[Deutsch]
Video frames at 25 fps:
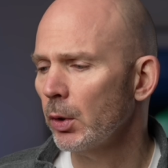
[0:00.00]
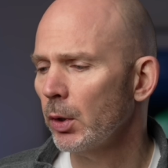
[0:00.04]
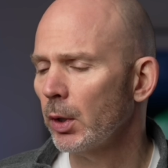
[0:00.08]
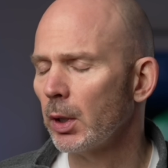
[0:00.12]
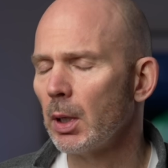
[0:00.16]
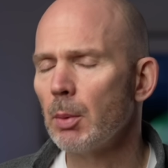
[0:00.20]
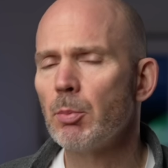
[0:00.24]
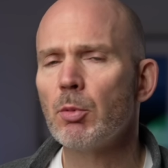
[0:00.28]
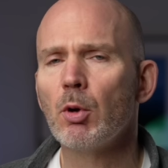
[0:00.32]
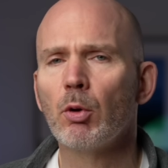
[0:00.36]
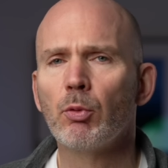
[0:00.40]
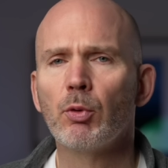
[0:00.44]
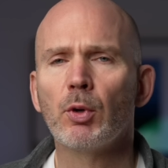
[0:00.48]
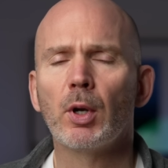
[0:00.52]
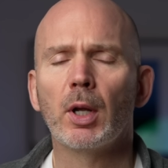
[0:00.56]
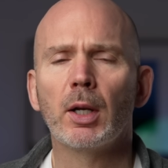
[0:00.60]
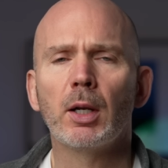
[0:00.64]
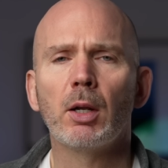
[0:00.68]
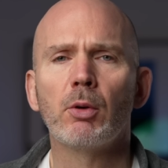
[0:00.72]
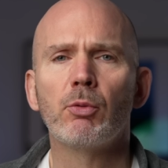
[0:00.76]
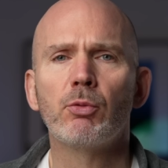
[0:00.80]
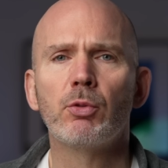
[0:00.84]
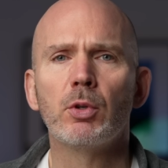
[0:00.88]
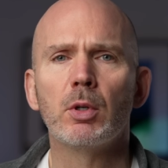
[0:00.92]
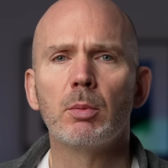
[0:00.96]
Gibt es auch von
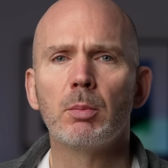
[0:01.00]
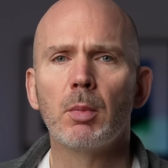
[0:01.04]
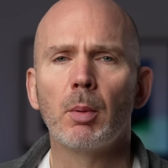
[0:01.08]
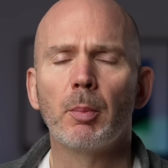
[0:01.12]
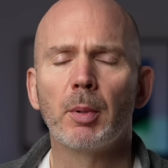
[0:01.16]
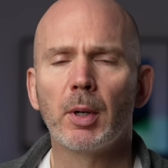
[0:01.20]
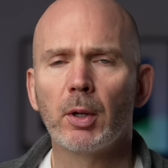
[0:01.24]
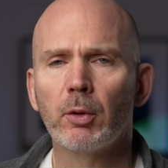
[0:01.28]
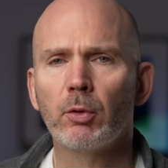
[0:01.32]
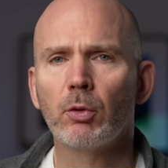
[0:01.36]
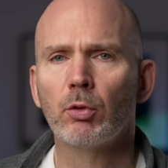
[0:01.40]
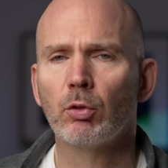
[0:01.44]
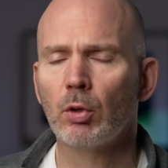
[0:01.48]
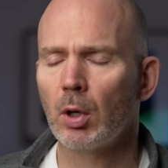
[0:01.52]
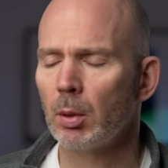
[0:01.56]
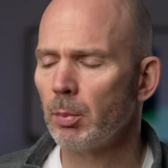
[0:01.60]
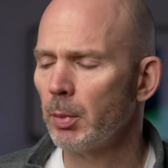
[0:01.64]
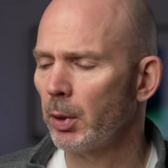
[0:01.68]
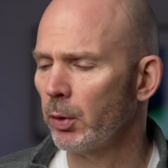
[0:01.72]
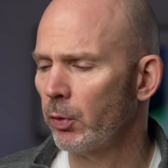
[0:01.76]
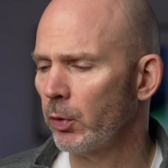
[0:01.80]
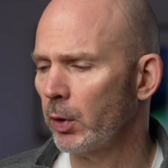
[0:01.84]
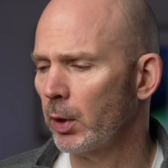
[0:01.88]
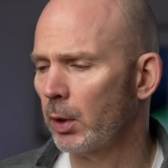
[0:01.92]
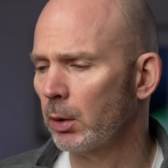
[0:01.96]
anderen Filmen, aber das ist
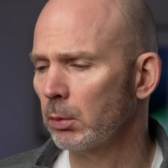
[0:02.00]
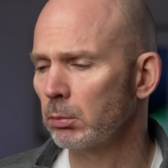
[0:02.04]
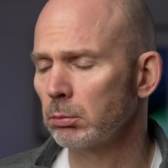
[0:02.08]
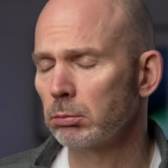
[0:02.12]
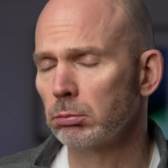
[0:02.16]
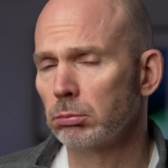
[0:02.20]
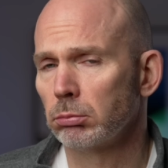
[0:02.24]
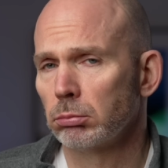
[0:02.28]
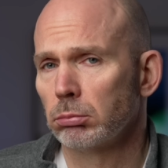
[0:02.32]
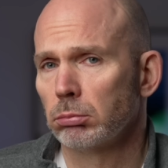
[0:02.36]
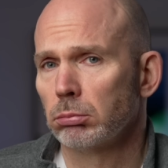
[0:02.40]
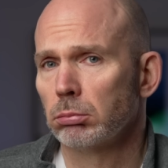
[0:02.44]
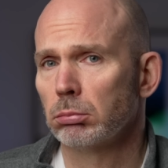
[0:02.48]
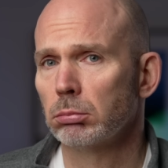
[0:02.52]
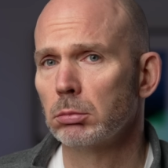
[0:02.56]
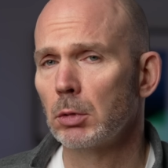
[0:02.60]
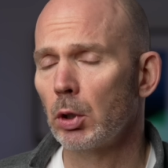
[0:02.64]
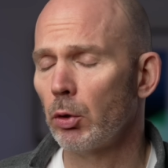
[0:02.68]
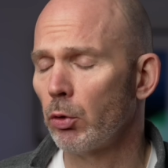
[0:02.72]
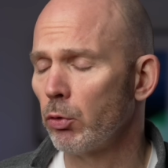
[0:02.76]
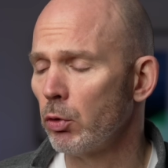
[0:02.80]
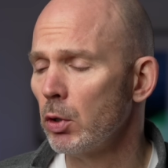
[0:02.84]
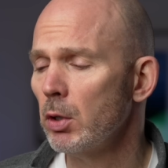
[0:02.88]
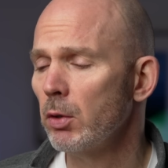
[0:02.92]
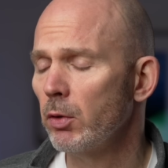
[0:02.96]
scheinbar ein sehr
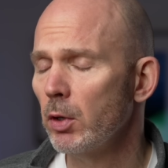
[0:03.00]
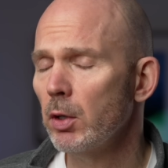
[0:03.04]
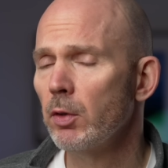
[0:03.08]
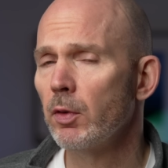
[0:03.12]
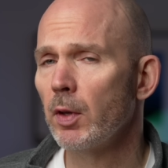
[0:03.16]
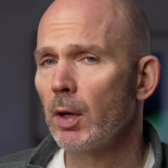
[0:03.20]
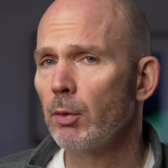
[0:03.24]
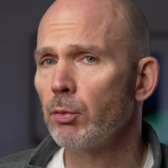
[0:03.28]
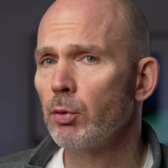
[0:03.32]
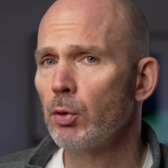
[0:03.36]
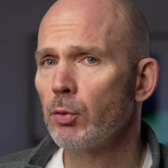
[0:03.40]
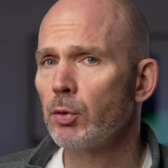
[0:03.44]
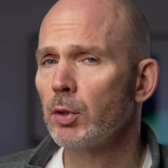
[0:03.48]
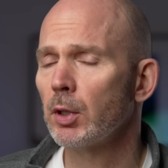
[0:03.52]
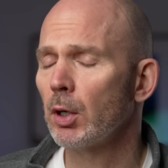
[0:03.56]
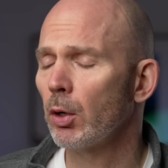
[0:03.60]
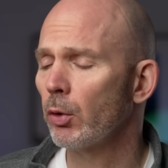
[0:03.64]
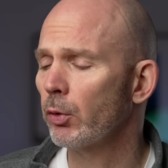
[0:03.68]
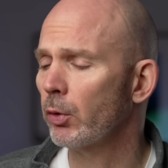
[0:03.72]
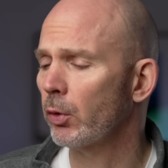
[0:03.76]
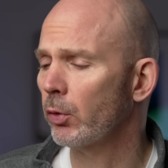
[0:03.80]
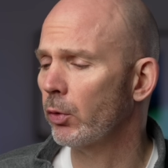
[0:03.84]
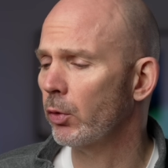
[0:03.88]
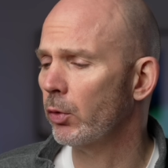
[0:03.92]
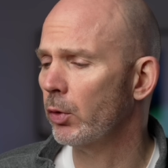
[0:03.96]
also sieht, sieht sehr pfiffig
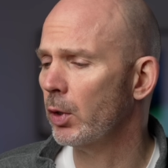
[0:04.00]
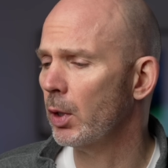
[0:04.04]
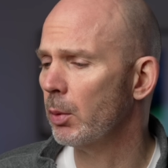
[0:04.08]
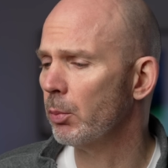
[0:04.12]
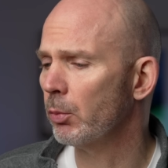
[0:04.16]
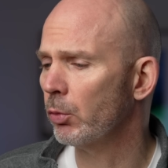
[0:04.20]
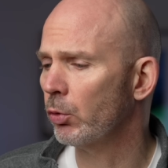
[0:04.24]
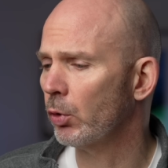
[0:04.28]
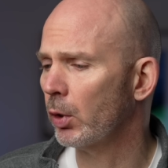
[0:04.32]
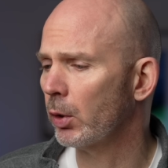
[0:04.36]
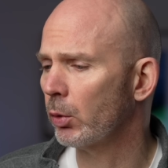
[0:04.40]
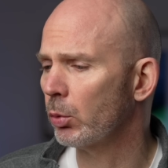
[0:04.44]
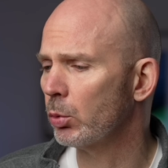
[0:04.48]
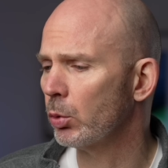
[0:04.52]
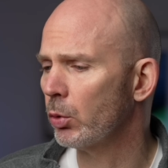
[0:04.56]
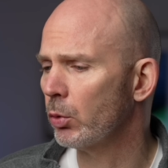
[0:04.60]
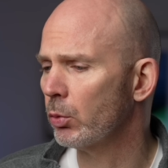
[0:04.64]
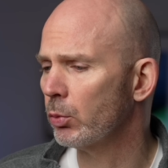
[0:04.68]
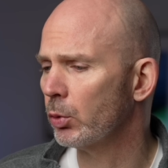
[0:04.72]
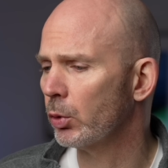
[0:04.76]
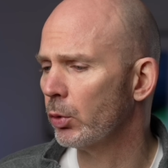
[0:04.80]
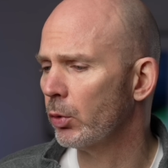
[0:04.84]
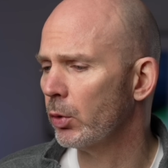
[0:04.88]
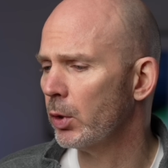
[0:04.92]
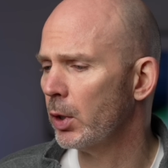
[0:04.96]
aus, das System. Scheint gut zu
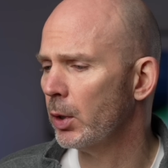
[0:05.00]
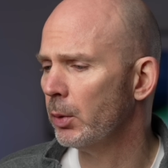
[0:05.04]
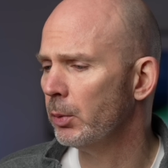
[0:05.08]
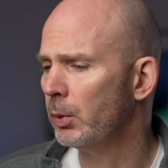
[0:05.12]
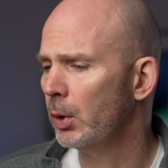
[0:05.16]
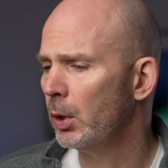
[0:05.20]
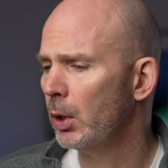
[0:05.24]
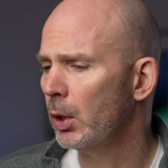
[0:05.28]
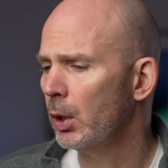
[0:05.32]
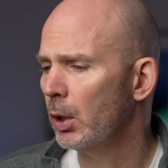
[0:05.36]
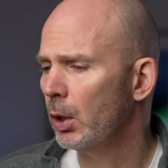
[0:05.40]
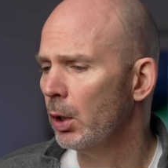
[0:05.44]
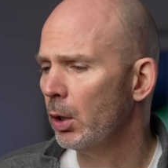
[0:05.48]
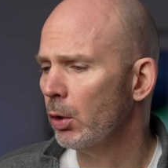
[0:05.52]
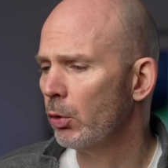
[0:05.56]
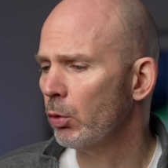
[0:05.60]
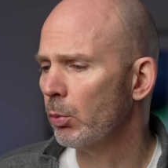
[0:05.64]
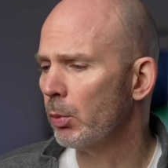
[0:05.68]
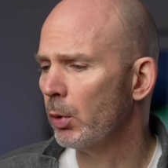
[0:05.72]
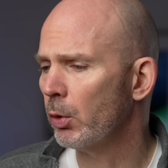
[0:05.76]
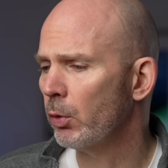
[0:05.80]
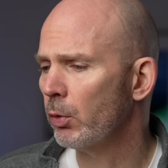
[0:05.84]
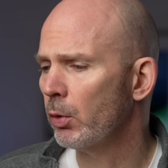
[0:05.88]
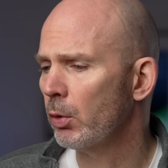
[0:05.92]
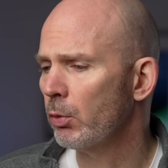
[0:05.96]
funktionieren.
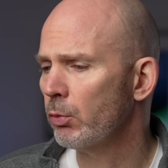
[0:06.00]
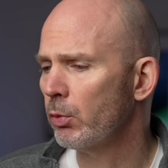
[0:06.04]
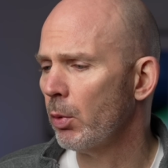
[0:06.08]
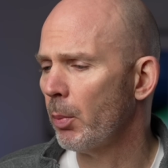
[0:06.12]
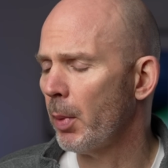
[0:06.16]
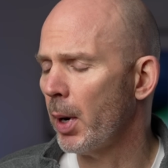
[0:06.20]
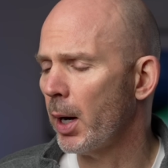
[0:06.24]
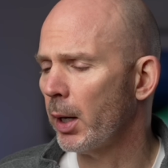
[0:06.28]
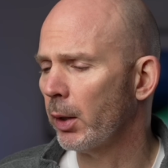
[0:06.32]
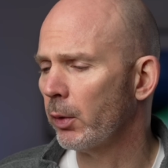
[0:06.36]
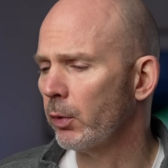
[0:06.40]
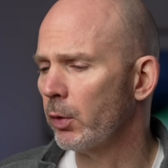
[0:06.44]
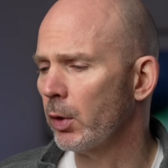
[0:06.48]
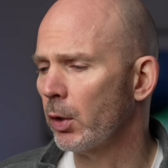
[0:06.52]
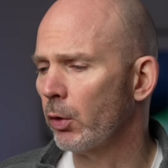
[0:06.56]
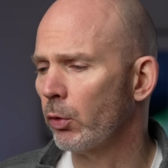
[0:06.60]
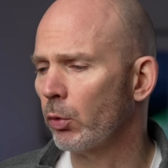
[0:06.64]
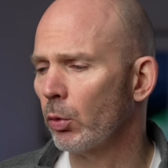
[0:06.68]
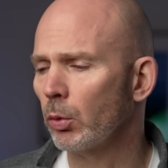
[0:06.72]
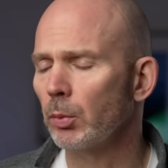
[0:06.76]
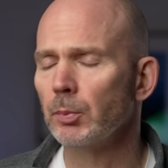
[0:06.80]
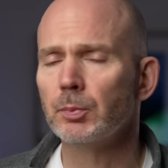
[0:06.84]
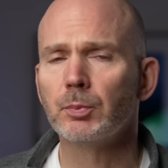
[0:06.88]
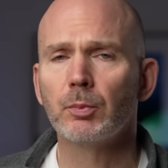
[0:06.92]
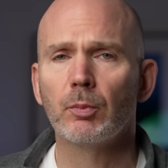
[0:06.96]
Zumindest vermarkten sie das
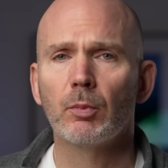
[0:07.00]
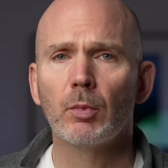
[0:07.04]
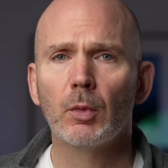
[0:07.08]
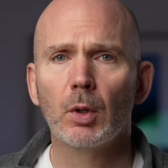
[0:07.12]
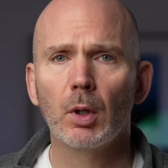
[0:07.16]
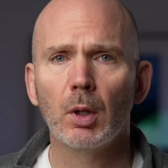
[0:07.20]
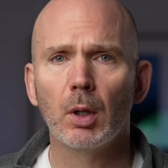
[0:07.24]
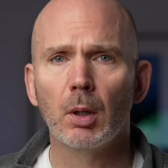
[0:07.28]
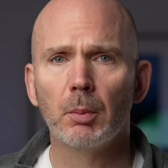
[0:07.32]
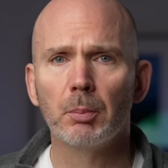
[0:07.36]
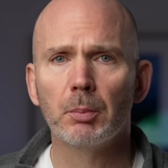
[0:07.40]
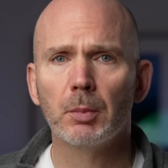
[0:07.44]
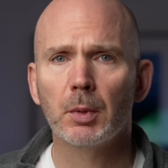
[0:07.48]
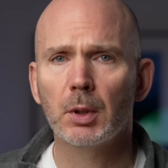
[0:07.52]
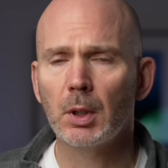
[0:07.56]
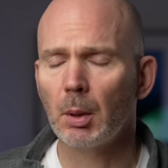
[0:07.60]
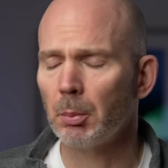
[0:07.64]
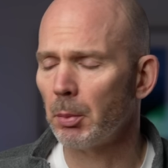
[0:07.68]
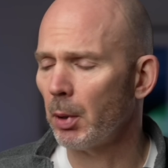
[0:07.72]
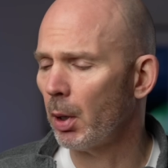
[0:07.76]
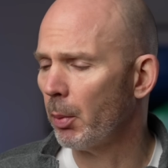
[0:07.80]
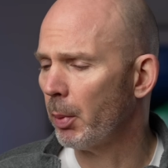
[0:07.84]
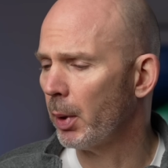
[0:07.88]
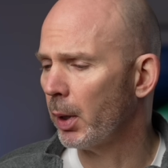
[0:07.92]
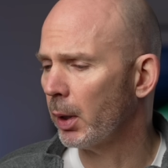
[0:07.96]
so. Ja, ich habe
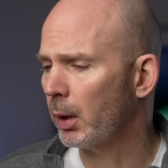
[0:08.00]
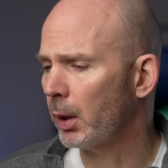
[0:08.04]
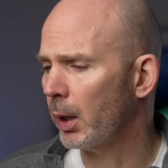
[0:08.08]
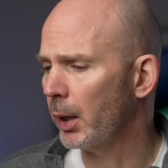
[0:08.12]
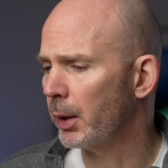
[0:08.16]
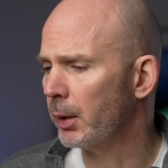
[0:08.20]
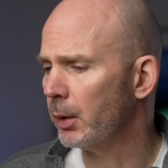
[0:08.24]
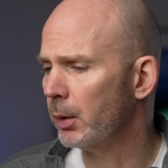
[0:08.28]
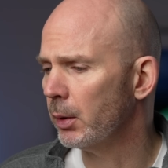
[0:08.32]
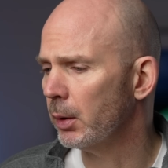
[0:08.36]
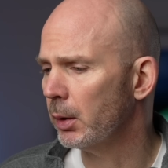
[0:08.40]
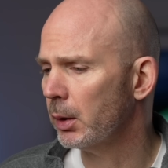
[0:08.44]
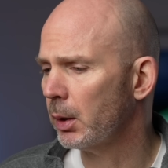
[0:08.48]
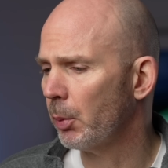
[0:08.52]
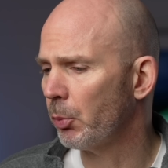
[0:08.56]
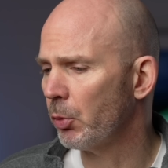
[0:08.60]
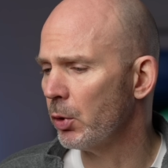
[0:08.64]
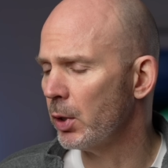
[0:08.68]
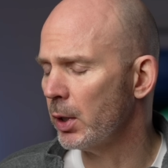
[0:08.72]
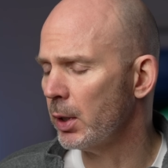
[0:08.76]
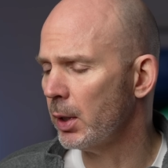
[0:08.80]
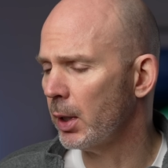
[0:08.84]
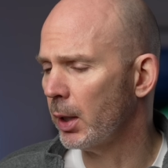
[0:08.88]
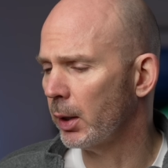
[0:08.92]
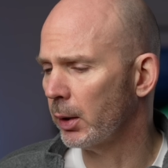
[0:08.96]
da aber keinen, ich habe sie
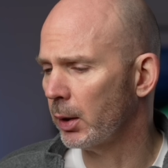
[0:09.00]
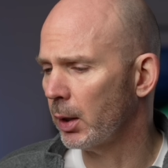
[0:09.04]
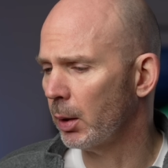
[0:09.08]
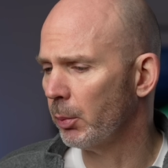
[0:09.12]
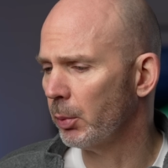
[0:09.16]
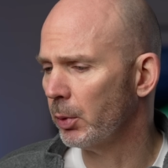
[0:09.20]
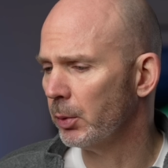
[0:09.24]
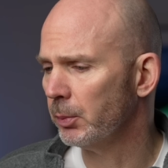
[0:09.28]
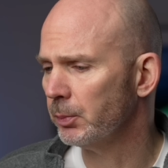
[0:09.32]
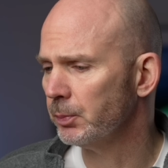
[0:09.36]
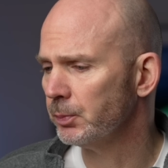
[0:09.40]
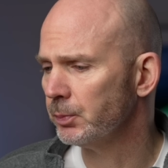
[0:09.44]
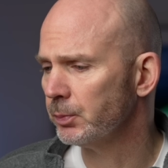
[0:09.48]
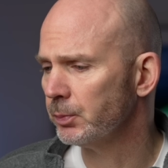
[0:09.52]
nicht in der Hand gehabt.